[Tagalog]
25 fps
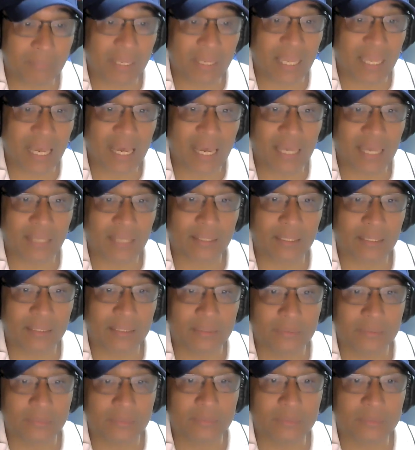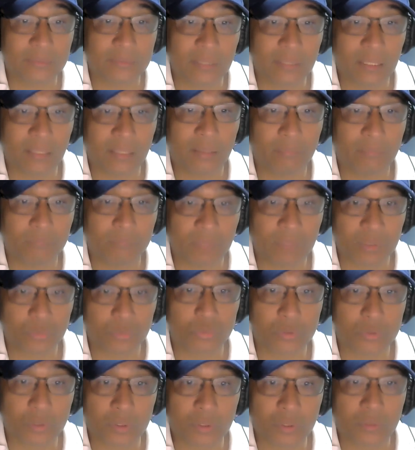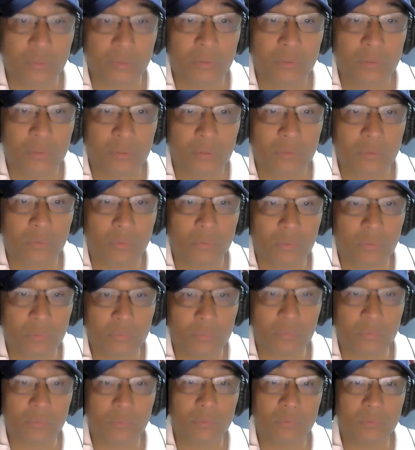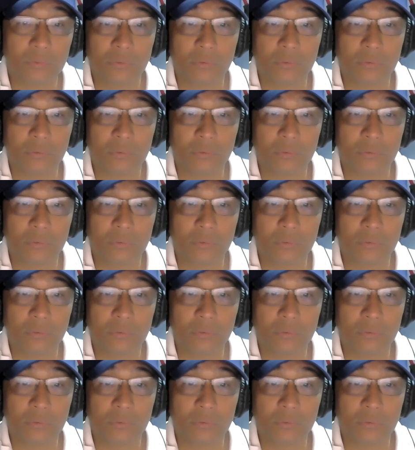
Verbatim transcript: sila may-ari, 'no? I I'm not sure kung